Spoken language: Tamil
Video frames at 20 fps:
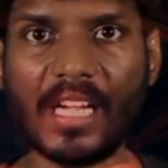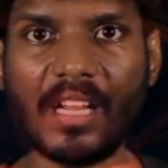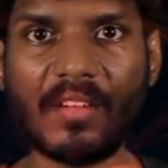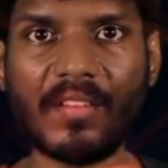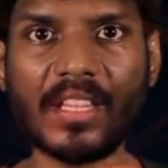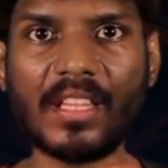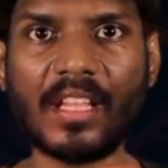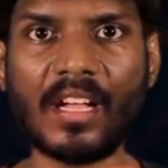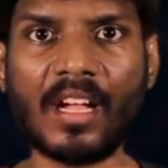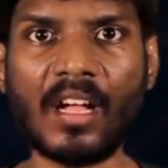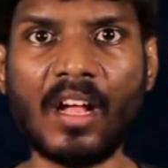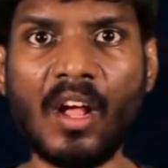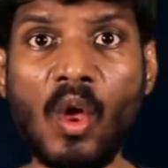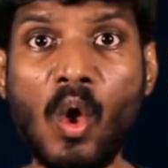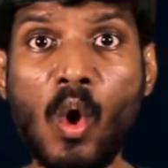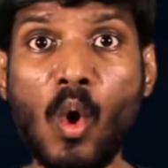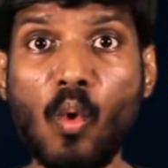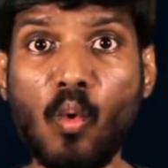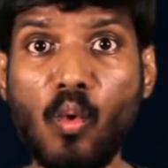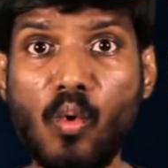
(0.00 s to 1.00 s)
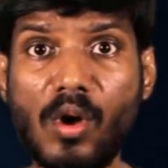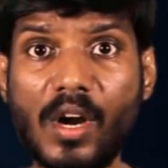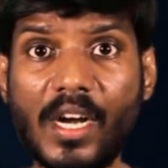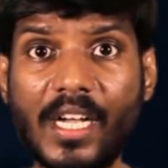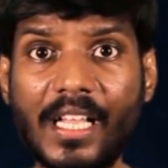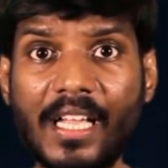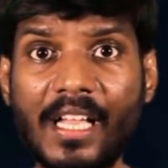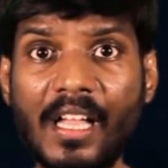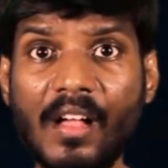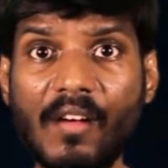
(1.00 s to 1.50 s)
எங்கிட்ட வந்தான்
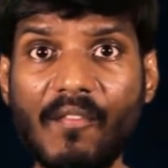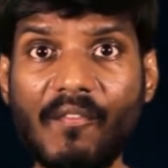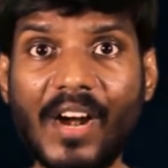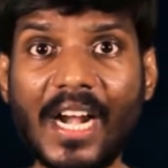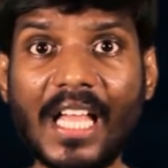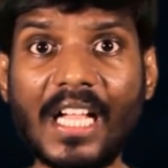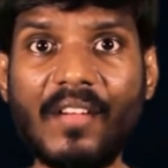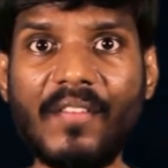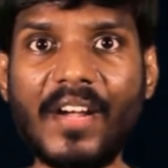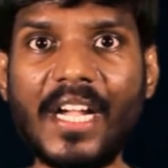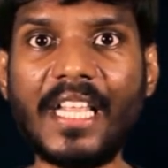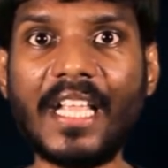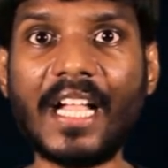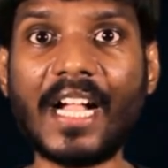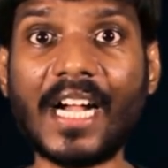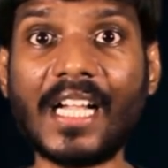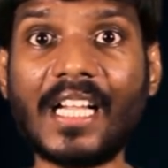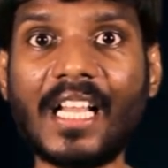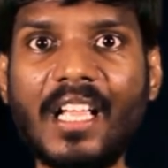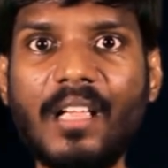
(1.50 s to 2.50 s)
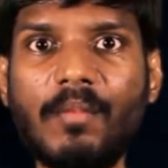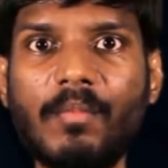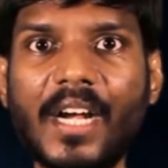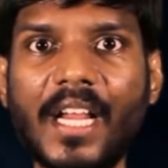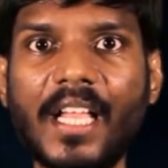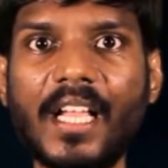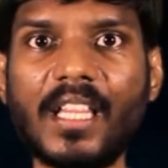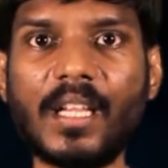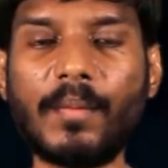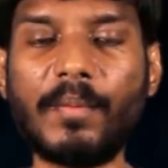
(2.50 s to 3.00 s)
உங்ககிட்ட வணங்க வேண்டிய கட்டாயம்
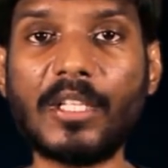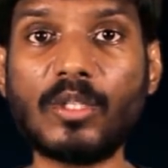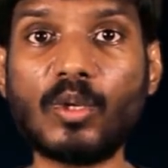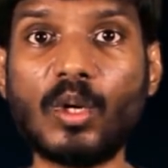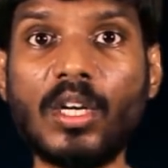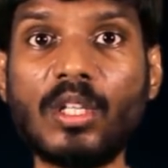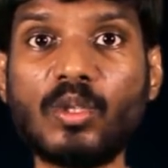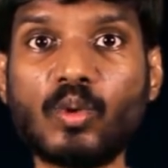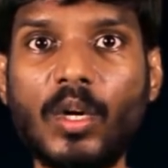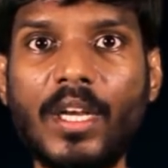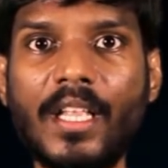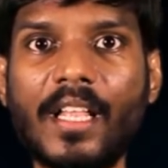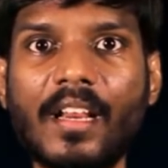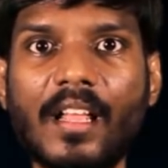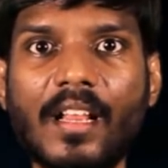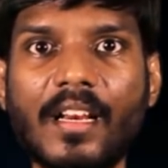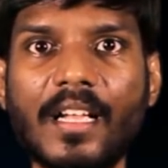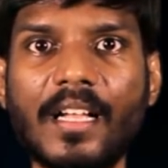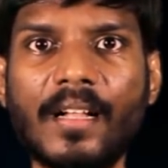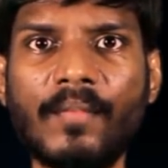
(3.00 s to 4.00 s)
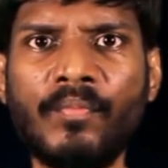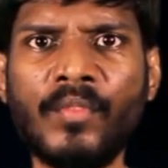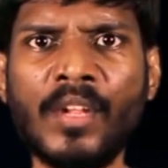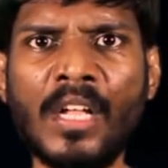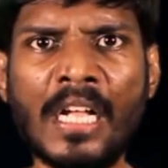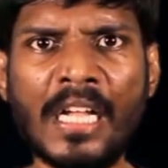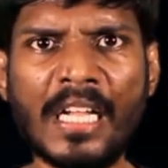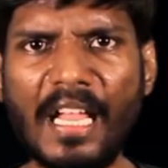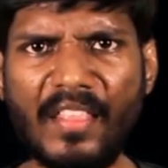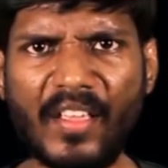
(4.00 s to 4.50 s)
கிடையாது அப்படின்னு சொல்லிட்டு சொல்லிடுறாருங்க
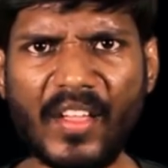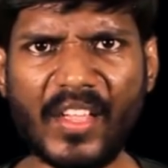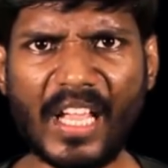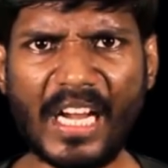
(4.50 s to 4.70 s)
இதை